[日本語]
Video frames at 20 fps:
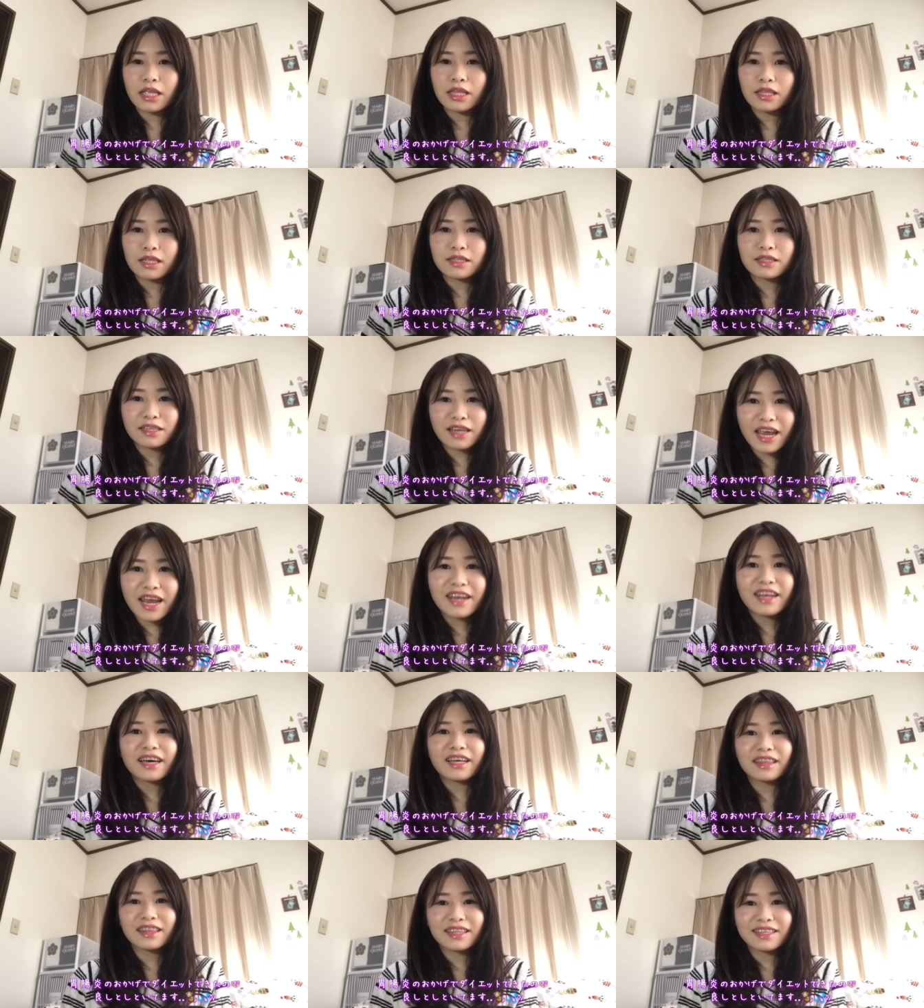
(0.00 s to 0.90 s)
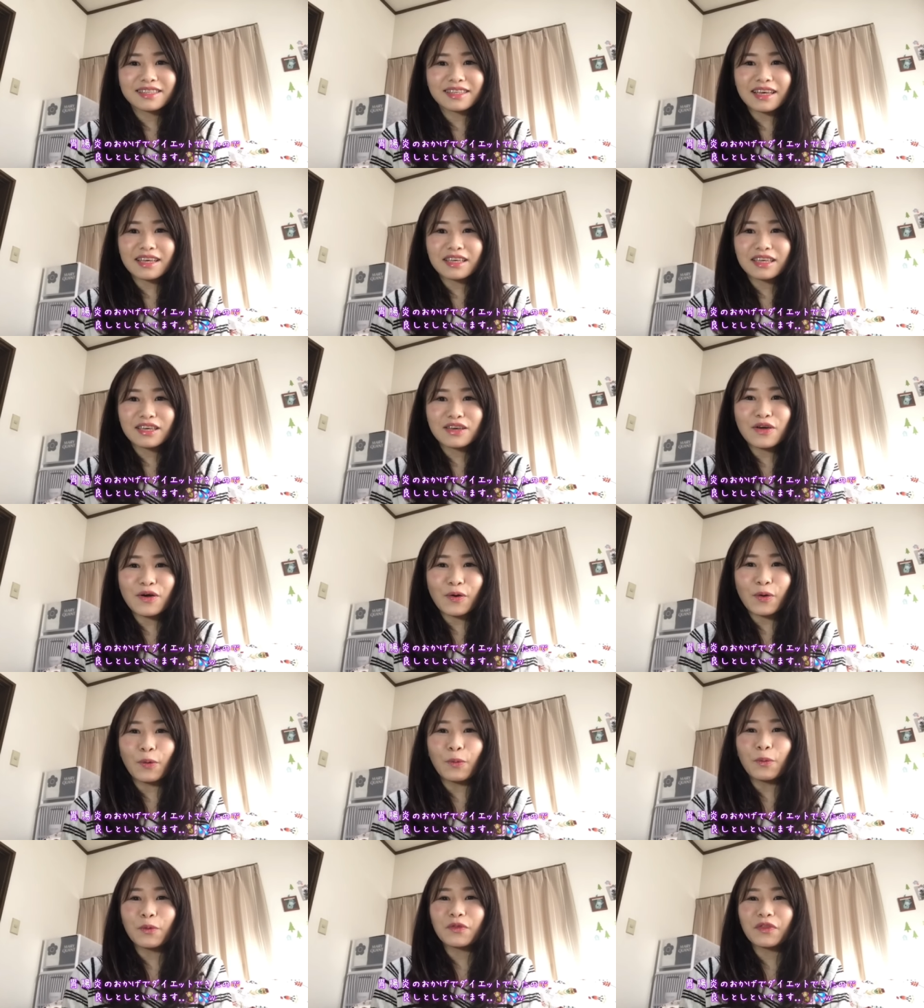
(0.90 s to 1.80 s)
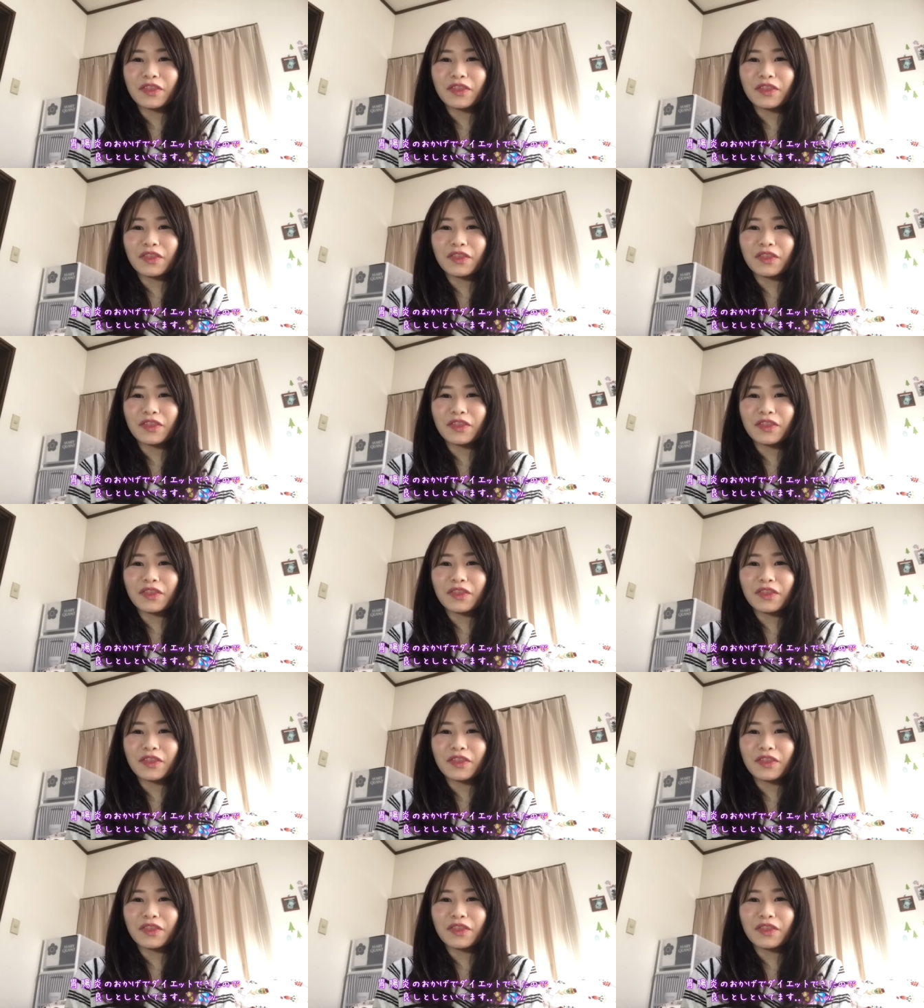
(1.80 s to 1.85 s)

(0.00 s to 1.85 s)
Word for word: いって辛いなって最近思っ